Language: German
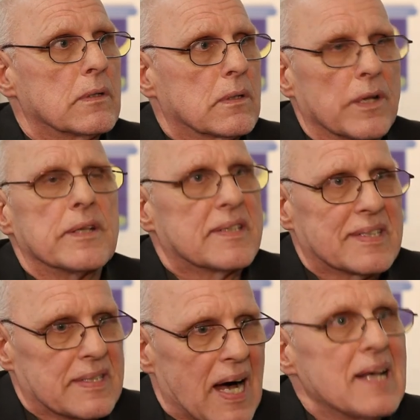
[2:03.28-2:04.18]
können
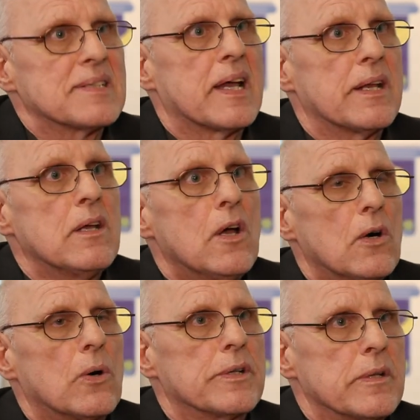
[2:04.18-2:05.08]
da sein
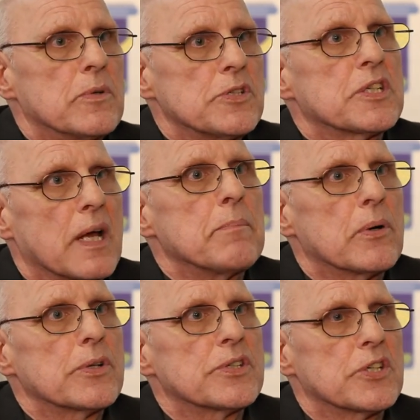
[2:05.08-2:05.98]
und die muss ich dann
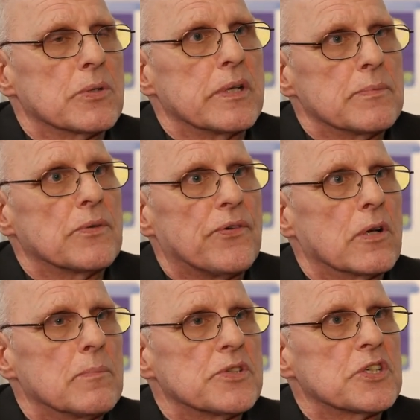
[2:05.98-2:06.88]
berücksichtigen und
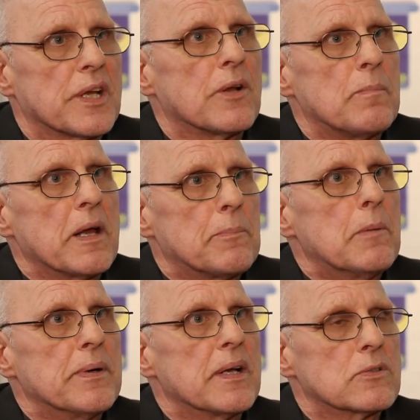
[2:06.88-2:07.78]
demzufolge muss ich dann auch meine
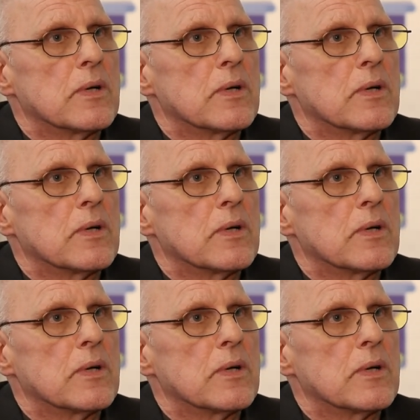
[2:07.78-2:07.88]
Pumpe dazu